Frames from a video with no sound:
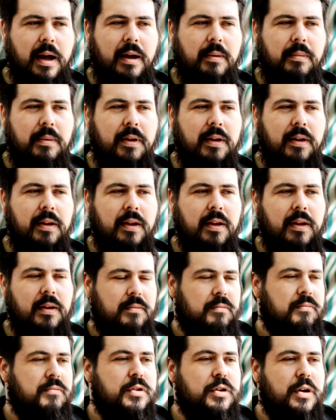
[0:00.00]
habe
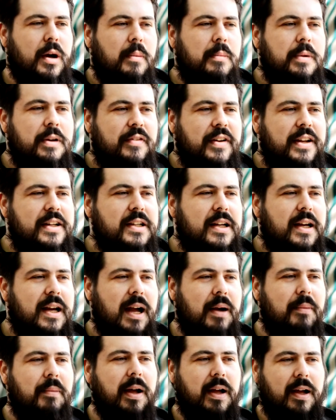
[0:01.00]
sogar mit welcher
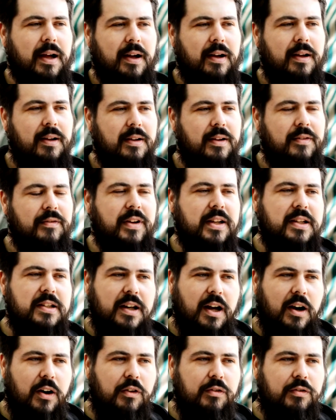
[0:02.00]
Kamera, in
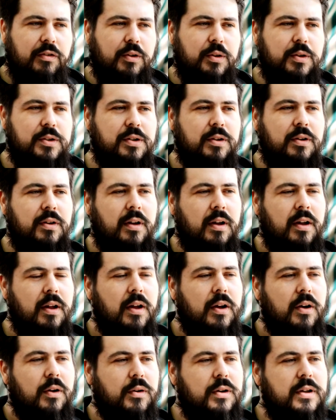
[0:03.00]
welcher Auflösung.
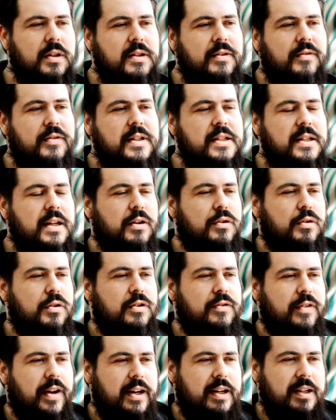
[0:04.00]
Und Sie wissen
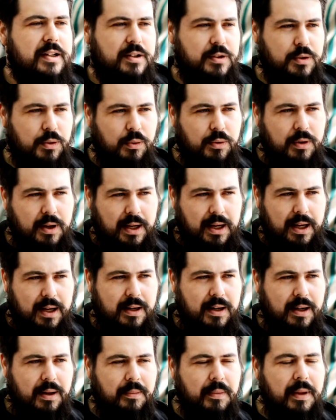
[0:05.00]
natürlich, wann ich es
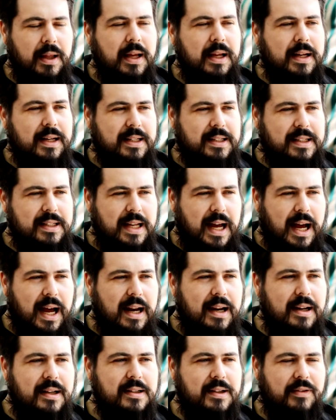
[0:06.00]
hochgeladen habe. Das sind
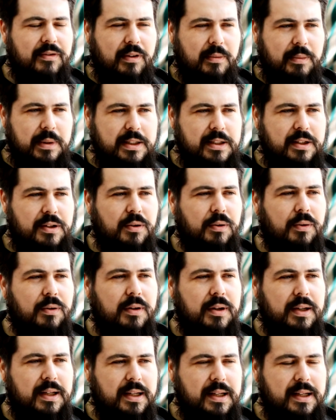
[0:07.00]
alles
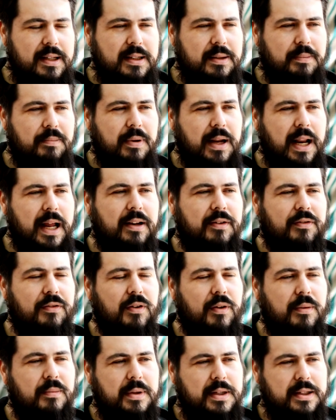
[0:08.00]
Informationen, die diese
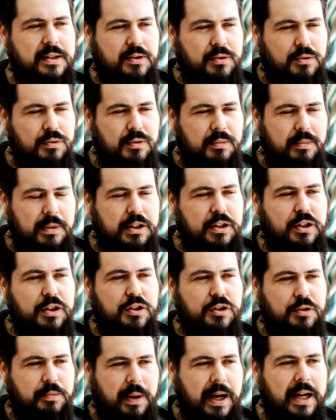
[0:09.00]
Plattform, diese
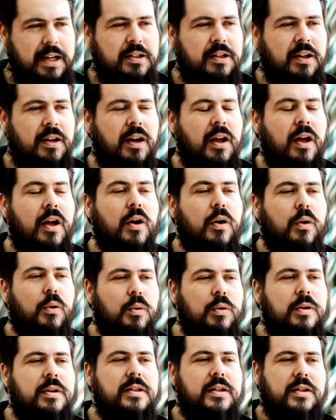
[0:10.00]
Suchmaschinen speichern
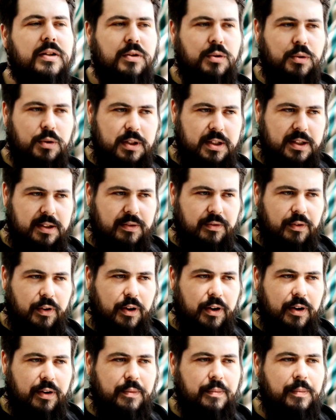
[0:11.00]
und nutzen
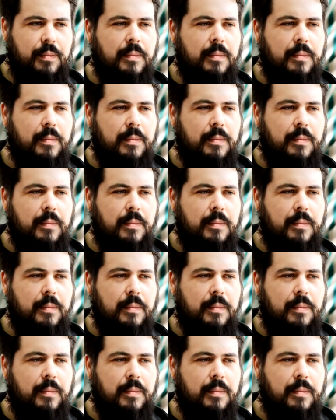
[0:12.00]
wollen.